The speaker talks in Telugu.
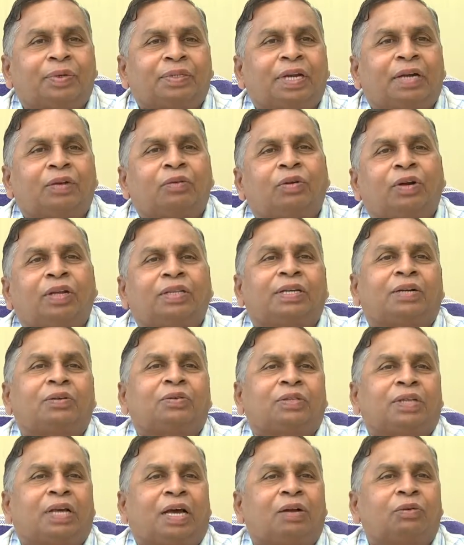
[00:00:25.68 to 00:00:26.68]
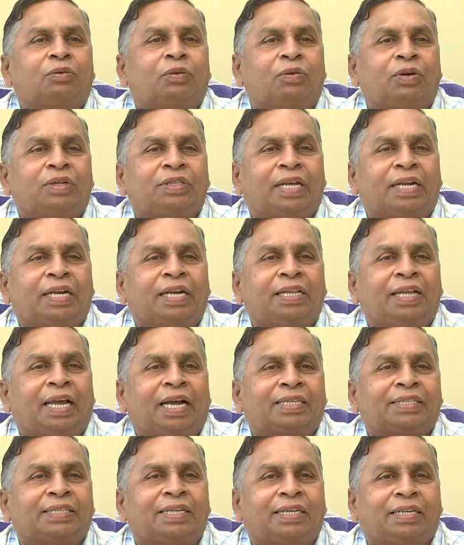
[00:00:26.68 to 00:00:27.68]
పర్సెంట్ అనుకొనే జరుగుతాయి అనుకోకుండా జరిగేది
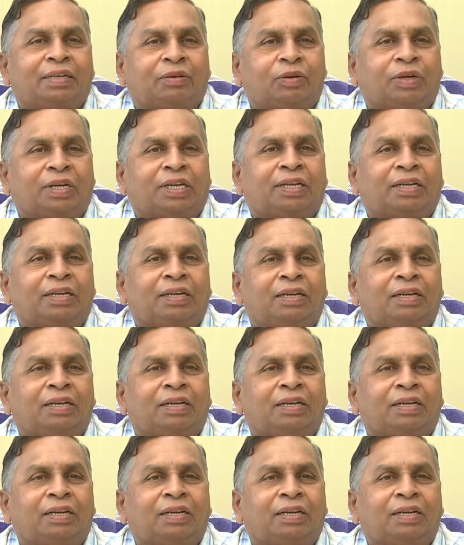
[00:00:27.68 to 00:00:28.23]
యాక్సిడెంట్ ఒకటే